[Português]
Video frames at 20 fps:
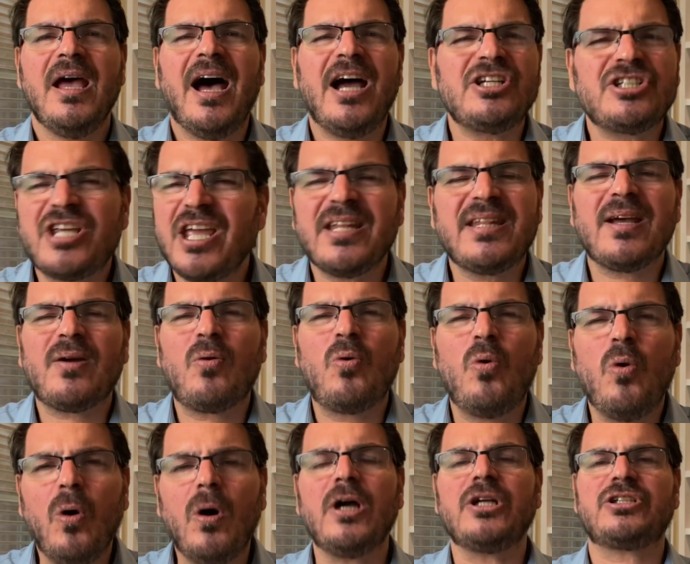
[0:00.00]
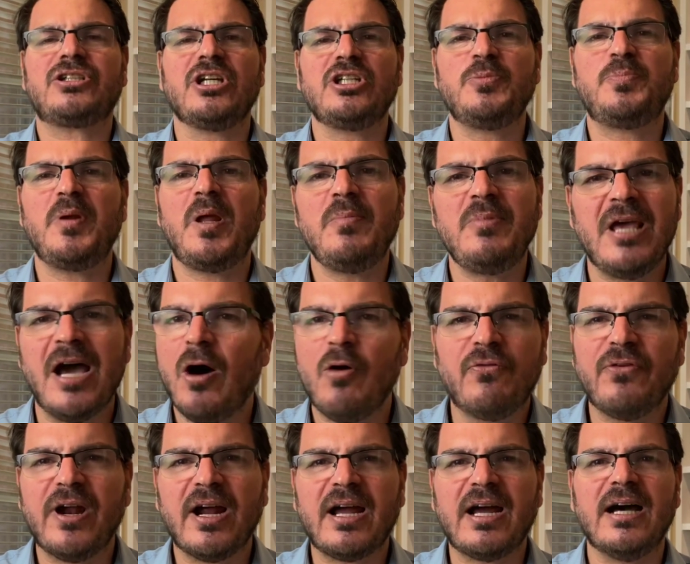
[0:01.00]
A esquerda gosta de premiar o
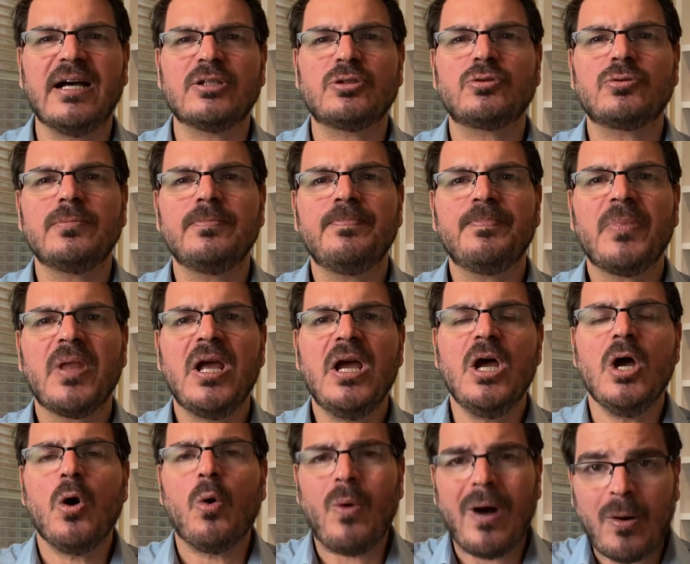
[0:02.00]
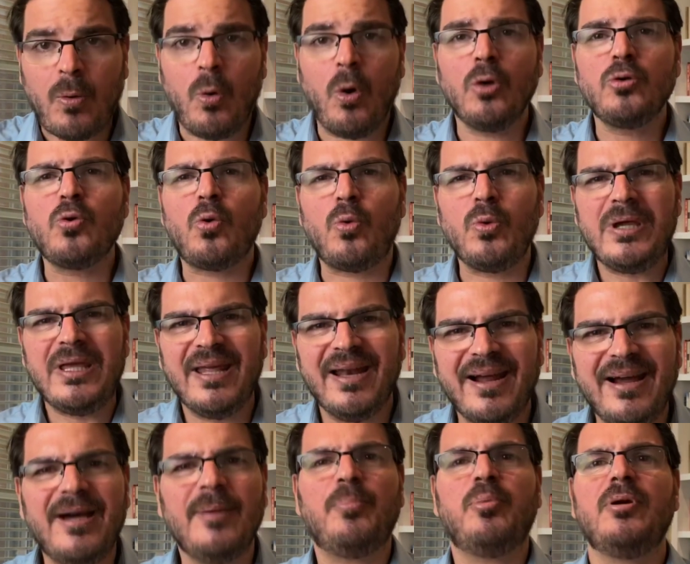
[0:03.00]
fracasso. O acordo com o
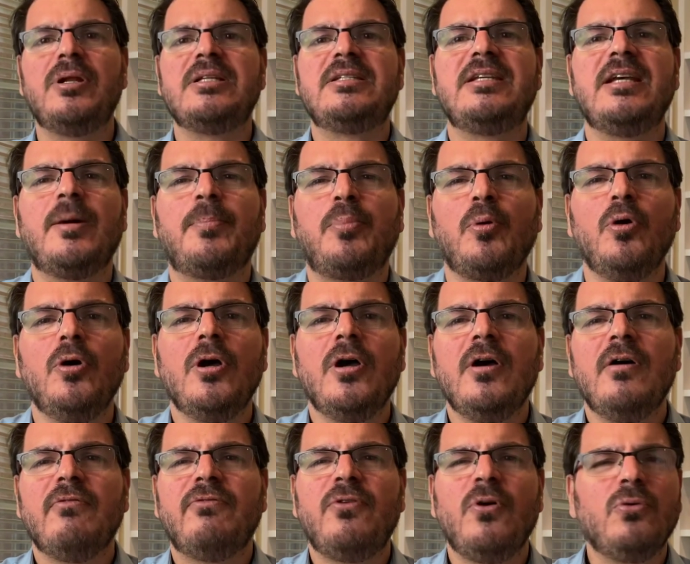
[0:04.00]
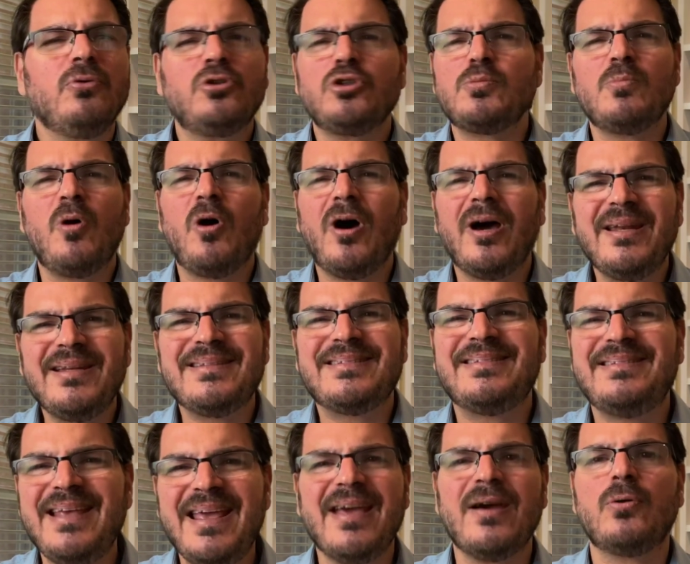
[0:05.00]
Irã, por exemplo, foi um dos
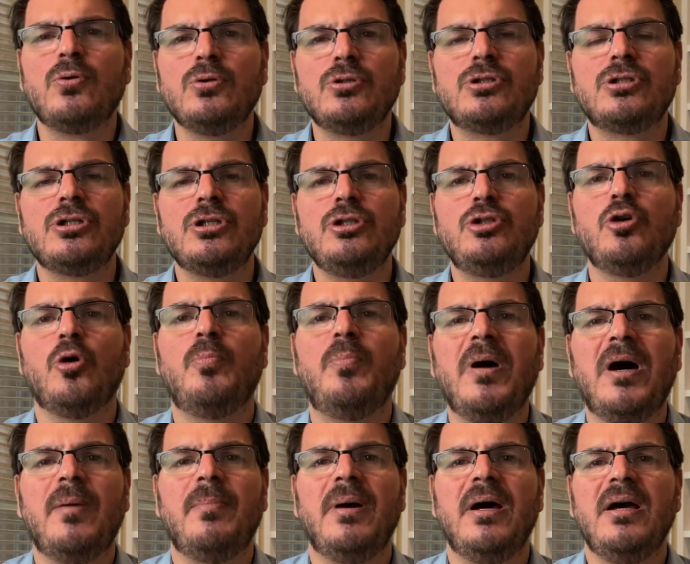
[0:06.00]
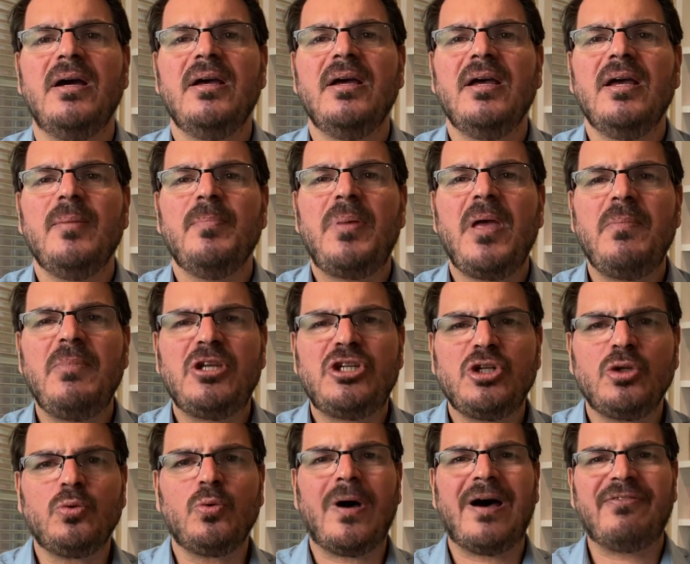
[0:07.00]
maiores erros de Obama,
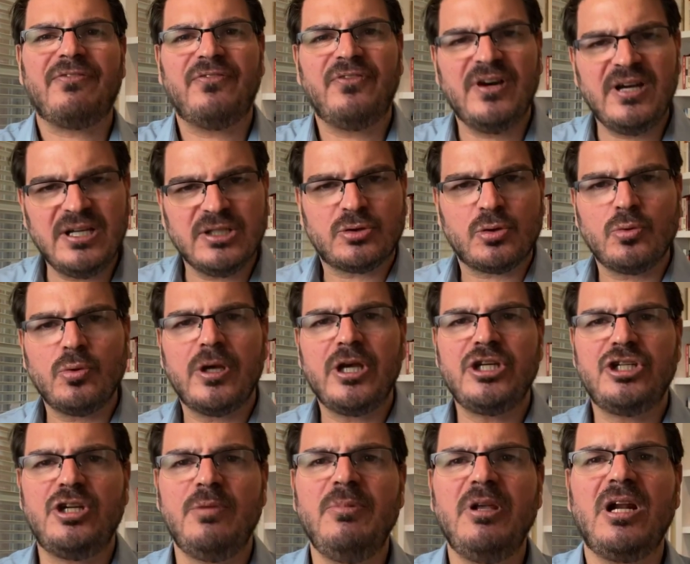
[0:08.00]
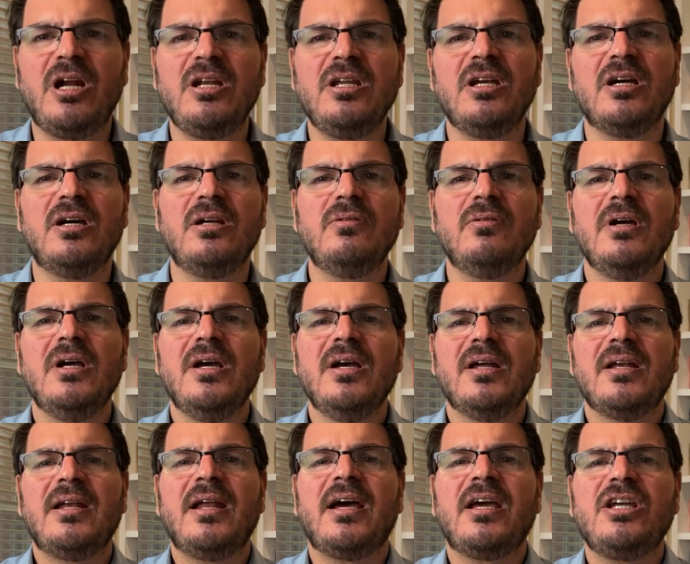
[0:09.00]
permitindo o avanço do regime iraniano
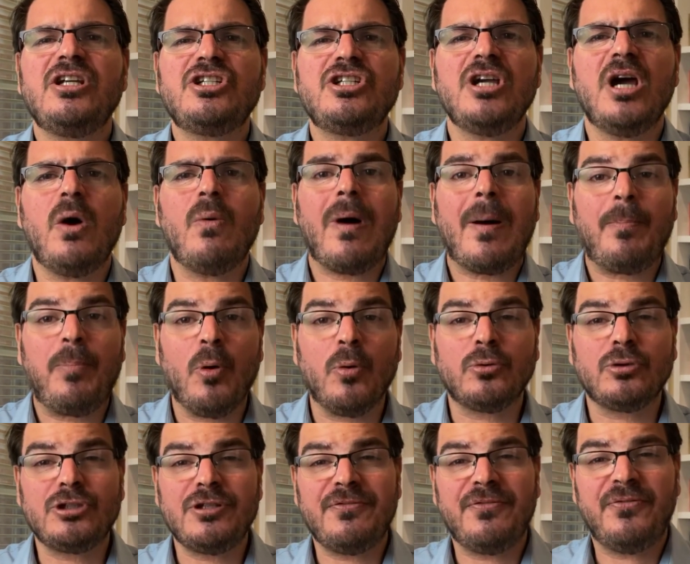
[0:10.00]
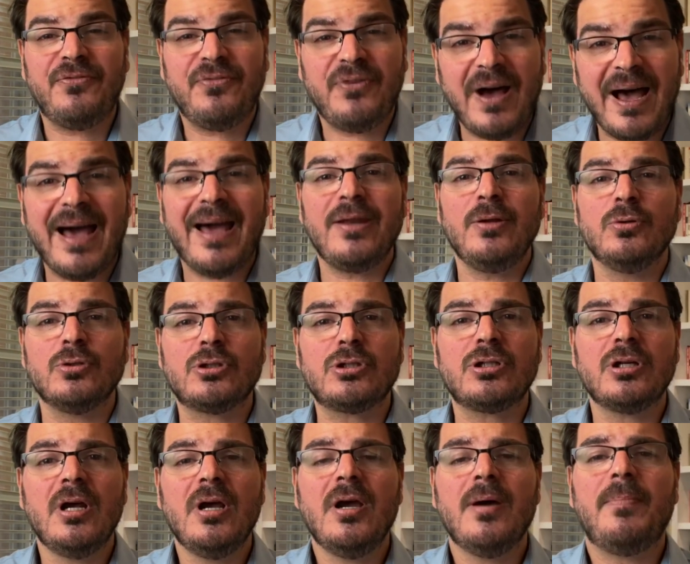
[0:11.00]
na região a ponto de
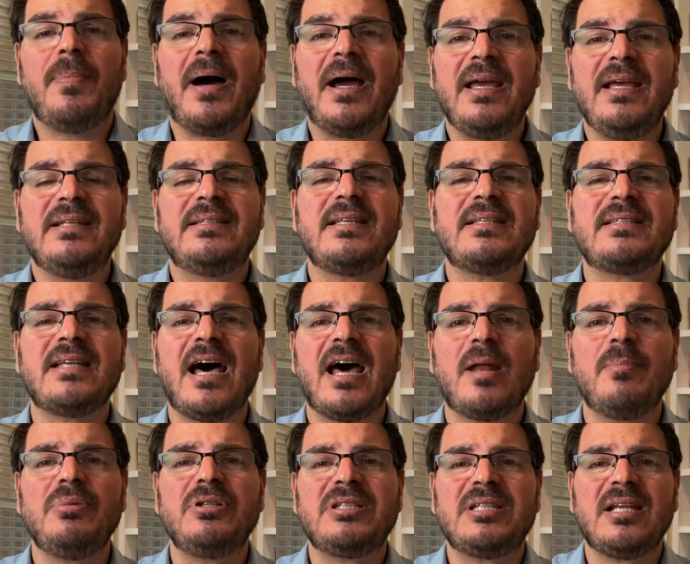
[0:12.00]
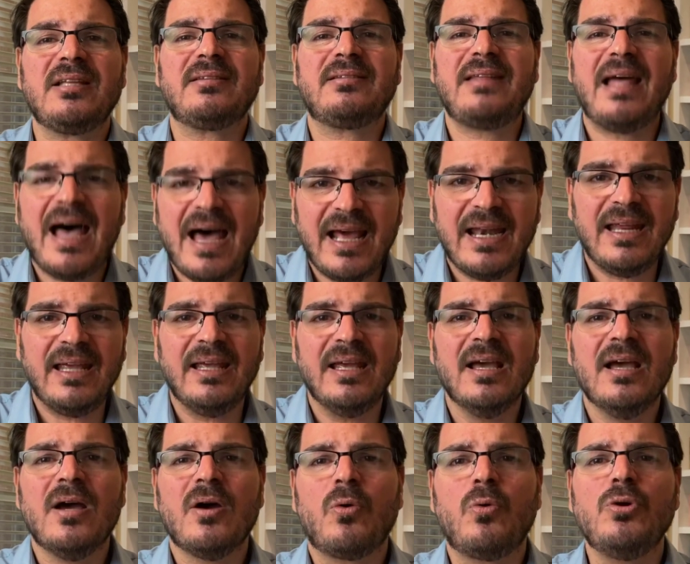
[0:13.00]
vários países árabes sentarem
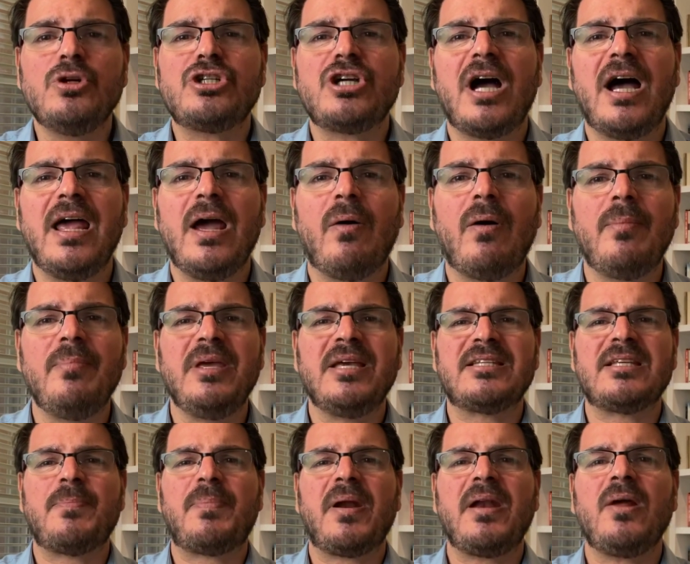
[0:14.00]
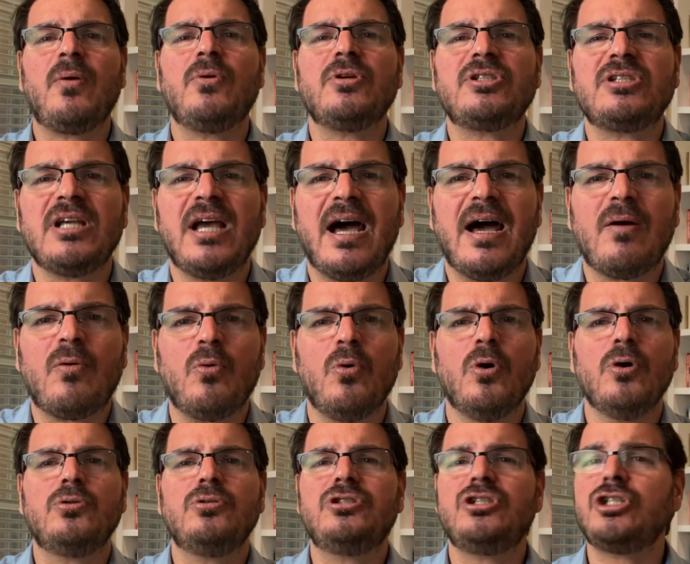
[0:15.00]
com Israel à mesa para negociar
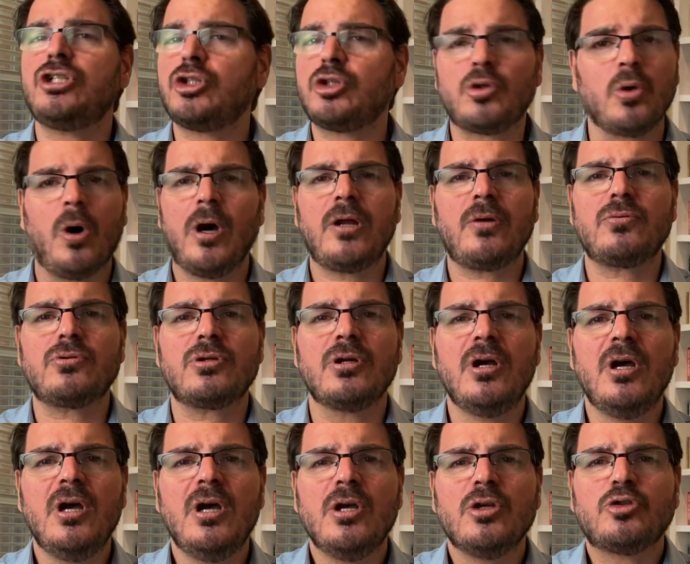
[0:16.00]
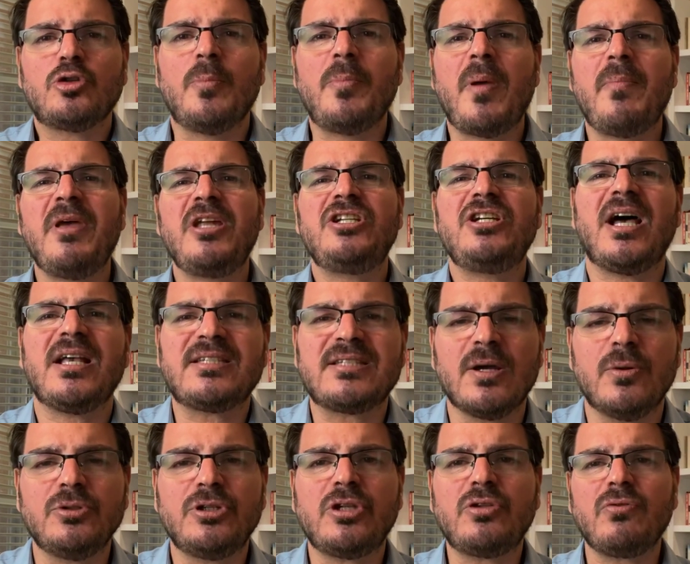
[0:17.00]
acordos históricos sob a
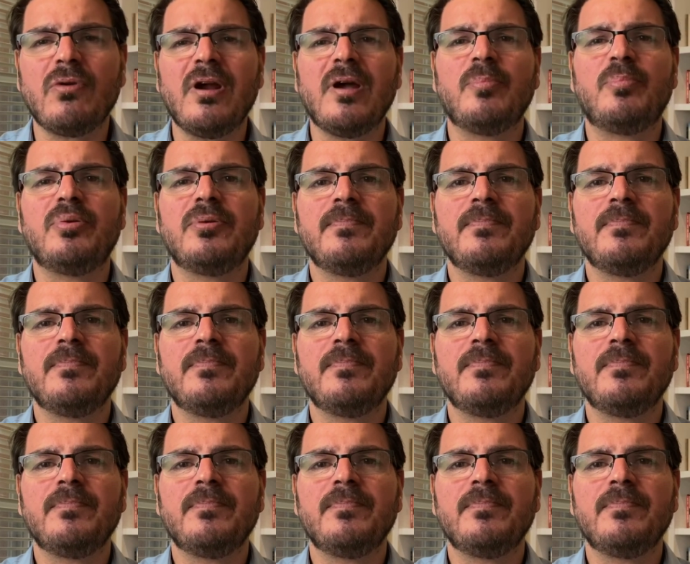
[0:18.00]
mediação de Trump.